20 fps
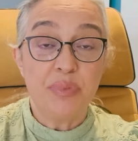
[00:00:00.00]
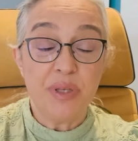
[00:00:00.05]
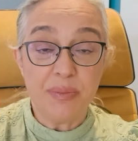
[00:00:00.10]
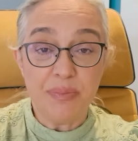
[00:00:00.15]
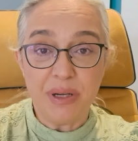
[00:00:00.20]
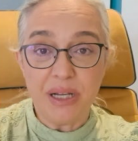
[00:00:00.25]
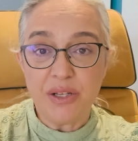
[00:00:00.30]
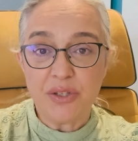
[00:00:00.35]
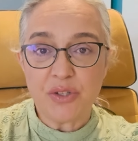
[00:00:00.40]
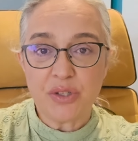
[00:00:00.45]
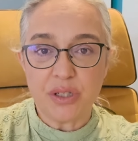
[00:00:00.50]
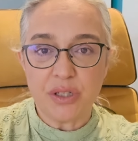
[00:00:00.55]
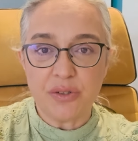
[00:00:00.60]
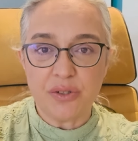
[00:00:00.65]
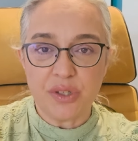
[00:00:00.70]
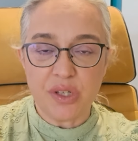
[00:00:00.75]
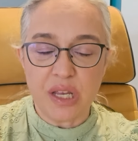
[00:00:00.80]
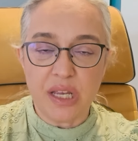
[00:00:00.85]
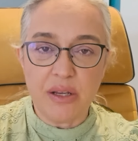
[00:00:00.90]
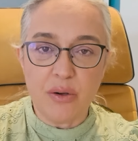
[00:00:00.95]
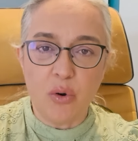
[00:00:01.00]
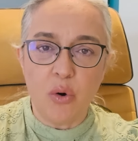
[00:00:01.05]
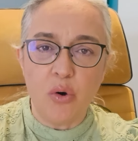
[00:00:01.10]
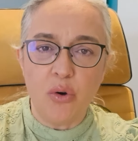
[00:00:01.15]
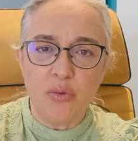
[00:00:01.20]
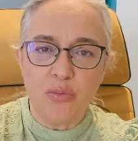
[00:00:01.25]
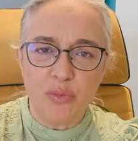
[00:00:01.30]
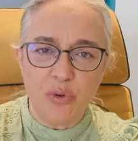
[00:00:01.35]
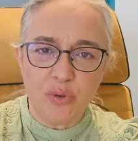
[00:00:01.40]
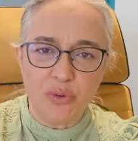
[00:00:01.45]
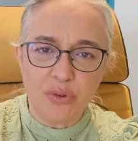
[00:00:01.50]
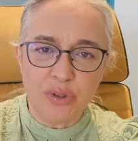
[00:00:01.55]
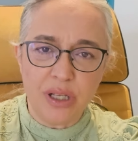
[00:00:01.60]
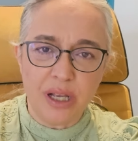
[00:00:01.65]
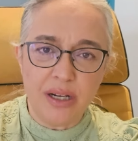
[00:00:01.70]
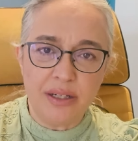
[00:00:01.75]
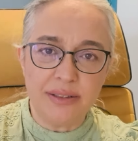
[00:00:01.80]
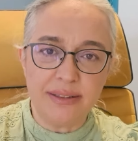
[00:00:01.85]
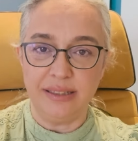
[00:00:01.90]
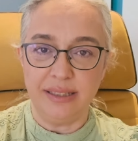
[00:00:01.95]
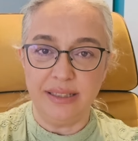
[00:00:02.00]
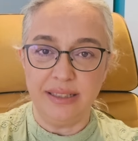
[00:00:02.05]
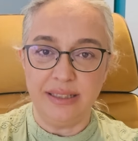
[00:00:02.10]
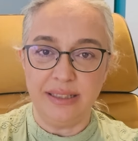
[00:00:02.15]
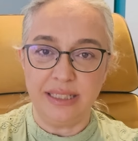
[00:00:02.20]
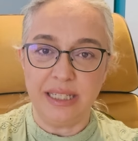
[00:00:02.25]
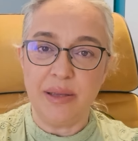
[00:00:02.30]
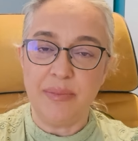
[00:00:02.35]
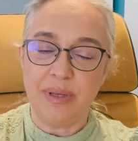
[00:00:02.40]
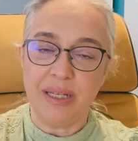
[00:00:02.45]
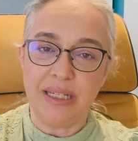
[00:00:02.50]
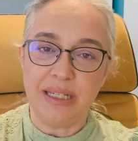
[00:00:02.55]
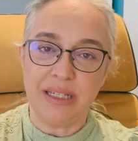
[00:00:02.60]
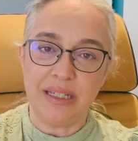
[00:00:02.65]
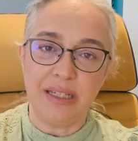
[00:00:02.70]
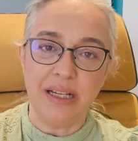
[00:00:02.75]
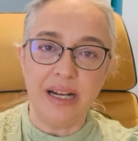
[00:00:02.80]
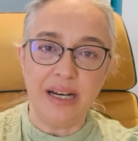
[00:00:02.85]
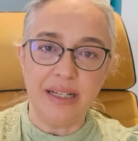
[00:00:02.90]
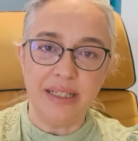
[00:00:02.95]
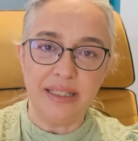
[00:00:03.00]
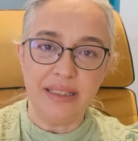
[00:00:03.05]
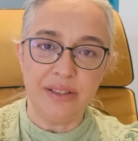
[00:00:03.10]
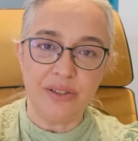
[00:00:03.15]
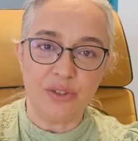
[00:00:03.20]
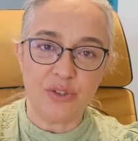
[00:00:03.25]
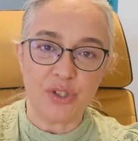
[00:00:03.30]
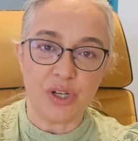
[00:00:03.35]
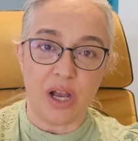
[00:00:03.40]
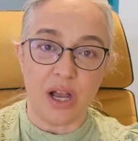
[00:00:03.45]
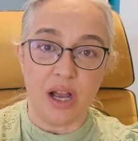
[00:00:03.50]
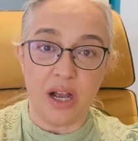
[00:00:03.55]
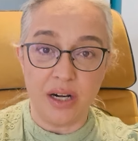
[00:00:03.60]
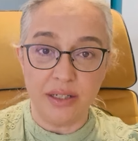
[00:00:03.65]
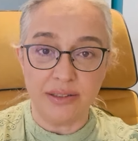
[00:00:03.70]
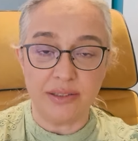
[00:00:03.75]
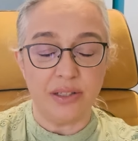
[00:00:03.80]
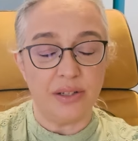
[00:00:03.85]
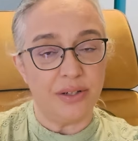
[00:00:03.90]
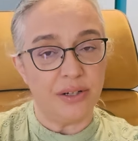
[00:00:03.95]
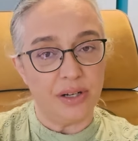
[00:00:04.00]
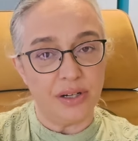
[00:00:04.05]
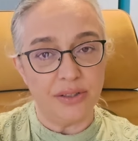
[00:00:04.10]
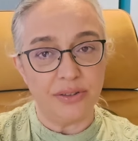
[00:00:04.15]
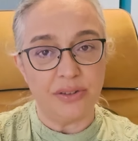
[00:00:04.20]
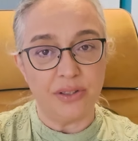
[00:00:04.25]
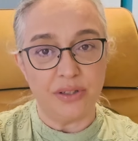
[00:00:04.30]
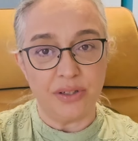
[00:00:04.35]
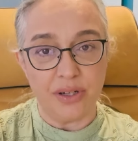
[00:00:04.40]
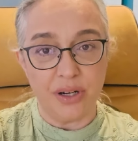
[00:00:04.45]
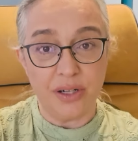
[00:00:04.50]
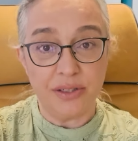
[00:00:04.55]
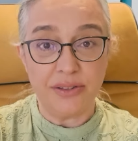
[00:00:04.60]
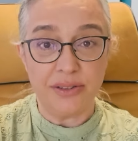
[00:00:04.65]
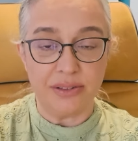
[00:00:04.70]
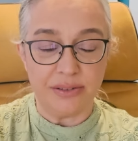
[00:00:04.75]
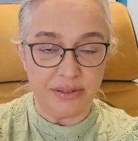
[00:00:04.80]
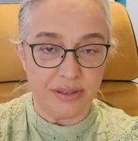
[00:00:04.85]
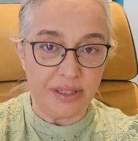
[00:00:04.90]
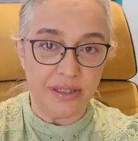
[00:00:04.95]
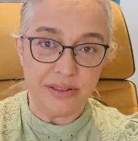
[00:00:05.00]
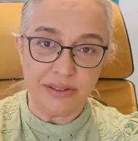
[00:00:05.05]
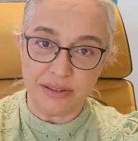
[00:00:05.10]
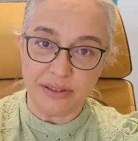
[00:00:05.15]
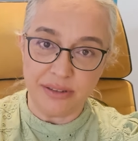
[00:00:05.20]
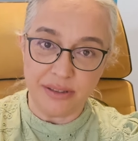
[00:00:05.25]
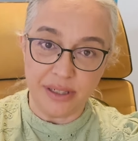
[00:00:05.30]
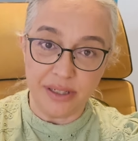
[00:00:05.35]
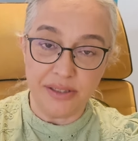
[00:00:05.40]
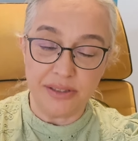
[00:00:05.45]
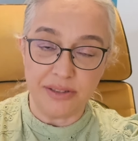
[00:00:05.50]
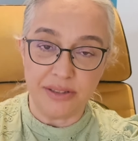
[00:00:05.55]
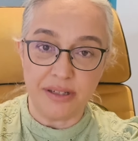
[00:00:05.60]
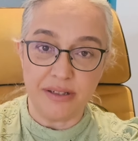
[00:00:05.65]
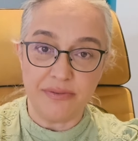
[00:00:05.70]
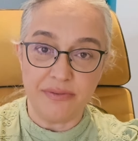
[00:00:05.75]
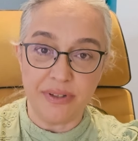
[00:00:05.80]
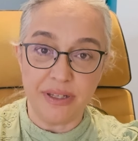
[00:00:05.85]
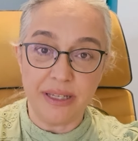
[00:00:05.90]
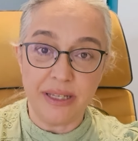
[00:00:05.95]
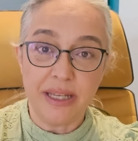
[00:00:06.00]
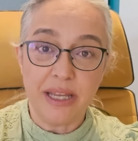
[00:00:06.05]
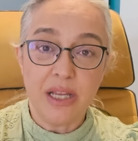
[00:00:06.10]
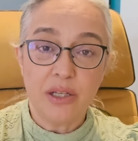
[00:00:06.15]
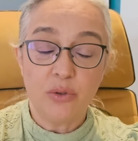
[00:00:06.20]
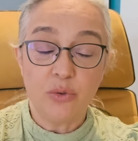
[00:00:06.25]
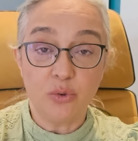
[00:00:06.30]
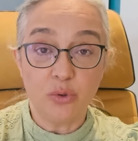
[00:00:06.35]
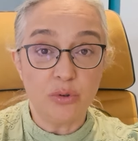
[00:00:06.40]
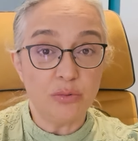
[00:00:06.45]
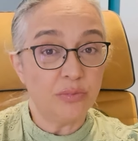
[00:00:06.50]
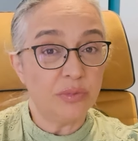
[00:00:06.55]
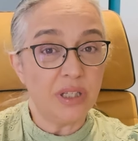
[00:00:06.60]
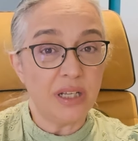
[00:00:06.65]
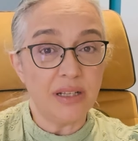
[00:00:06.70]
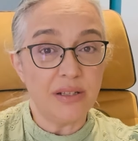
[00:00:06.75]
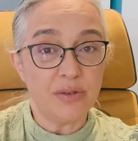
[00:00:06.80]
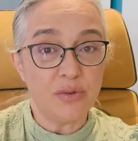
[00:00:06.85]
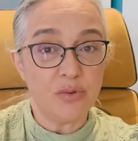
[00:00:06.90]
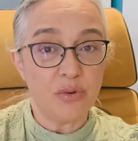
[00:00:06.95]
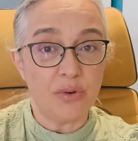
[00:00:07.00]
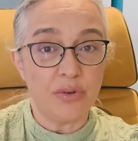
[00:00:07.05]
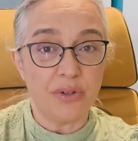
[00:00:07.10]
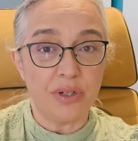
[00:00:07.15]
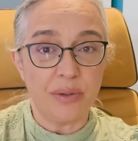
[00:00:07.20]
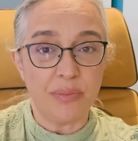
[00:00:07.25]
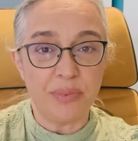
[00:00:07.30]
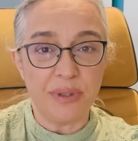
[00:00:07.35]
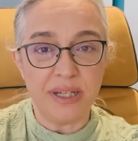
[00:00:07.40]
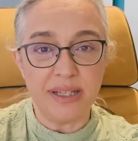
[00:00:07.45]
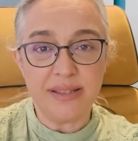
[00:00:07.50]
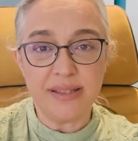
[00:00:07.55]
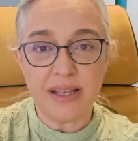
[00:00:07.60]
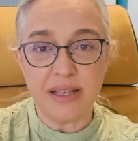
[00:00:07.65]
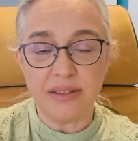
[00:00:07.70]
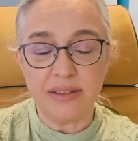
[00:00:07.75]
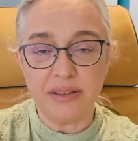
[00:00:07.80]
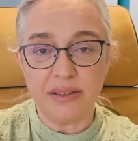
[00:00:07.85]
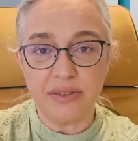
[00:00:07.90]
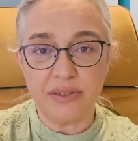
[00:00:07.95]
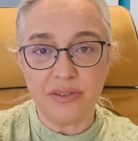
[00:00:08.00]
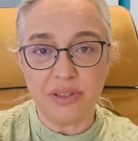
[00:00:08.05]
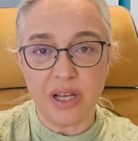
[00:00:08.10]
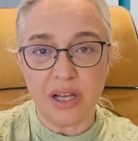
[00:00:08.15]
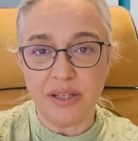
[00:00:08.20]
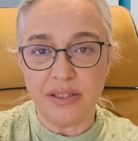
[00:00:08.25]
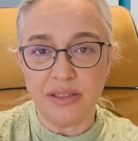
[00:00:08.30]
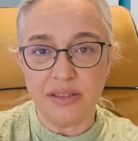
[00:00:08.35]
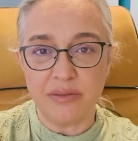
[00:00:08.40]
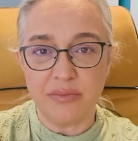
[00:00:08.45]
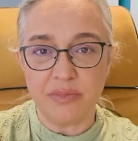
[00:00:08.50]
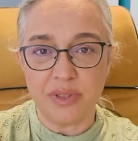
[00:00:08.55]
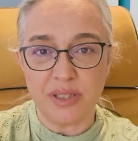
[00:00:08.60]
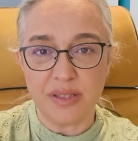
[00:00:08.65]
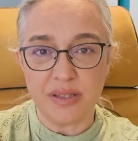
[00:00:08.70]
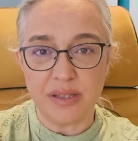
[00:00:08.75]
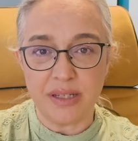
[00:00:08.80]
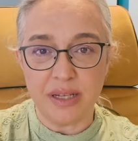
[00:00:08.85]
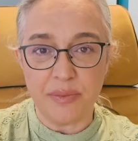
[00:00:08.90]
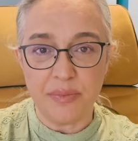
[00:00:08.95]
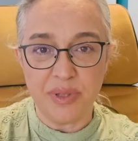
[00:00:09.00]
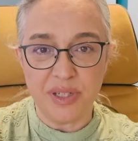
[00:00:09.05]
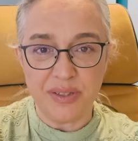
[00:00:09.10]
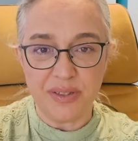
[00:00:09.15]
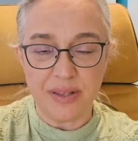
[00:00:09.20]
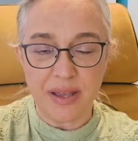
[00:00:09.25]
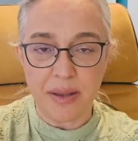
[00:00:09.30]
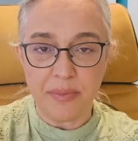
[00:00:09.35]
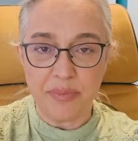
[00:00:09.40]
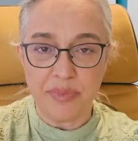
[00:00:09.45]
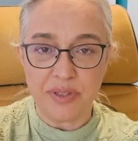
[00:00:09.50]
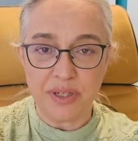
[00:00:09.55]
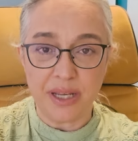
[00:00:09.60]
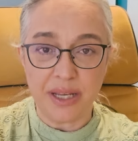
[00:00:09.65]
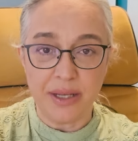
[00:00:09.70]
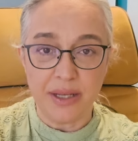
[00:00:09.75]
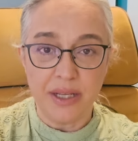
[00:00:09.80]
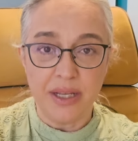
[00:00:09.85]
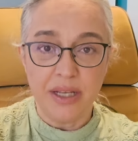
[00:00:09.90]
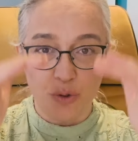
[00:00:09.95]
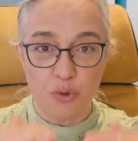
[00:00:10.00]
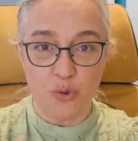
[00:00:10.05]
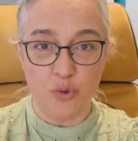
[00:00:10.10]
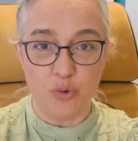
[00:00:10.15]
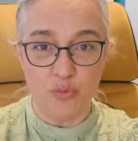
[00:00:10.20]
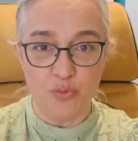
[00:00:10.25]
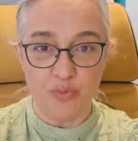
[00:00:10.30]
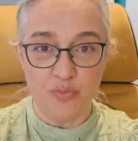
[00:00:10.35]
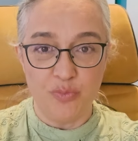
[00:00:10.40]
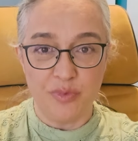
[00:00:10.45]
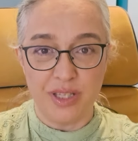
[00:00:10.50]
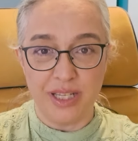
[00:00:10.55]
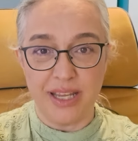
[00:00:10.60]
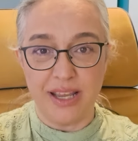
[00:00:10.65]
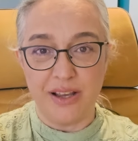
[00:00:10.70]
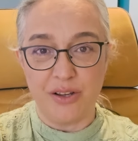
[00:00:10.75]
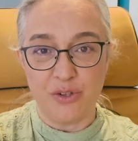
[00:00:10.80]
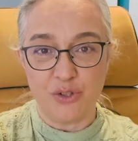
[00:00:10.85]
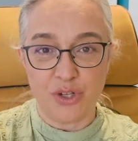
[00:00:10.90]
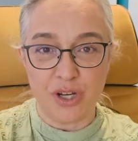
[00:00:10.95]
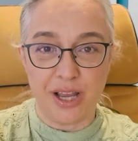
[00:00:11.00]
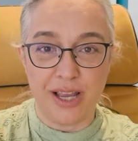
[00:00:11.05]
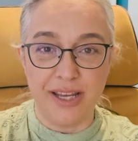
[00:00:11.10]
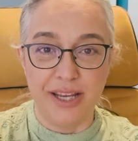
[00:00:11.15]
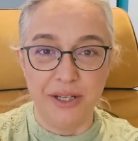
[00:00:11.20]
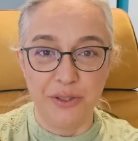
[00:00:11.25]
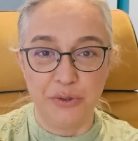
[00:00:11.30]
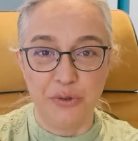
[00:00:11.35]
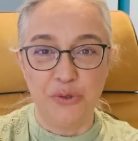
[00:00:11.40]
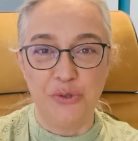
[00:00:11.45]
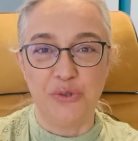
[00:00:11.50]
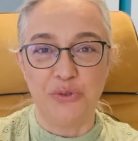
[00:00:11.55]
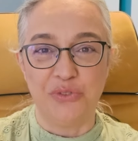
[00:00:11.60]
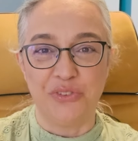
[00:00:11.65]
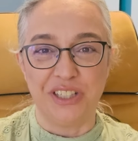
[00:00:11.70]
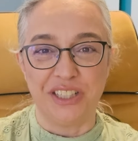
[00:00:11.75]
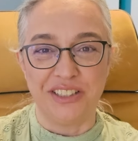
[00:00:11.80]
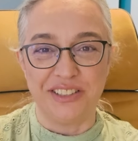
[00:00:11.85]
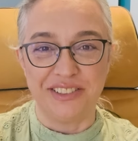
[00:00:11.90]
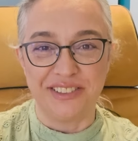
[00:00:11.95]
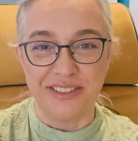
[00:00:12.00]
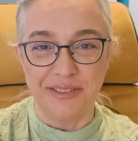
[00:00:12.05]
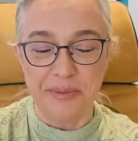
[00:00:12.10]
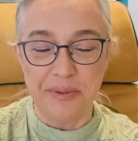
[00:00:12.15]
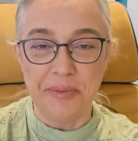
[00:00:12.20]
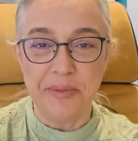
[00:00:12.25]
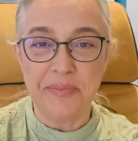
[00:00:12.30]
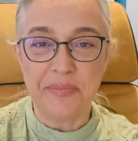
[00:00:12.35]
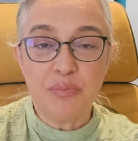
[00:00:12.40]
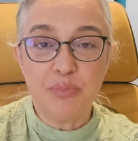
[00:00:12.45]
Bir başka şey hormonlar e, gebelik ilerledikçe artar, artar, artar, artar, artar ve doğumdan sonra plasentanın ayrılmasıyla birdenbire güm diye aşağıya düşüverir değil mi?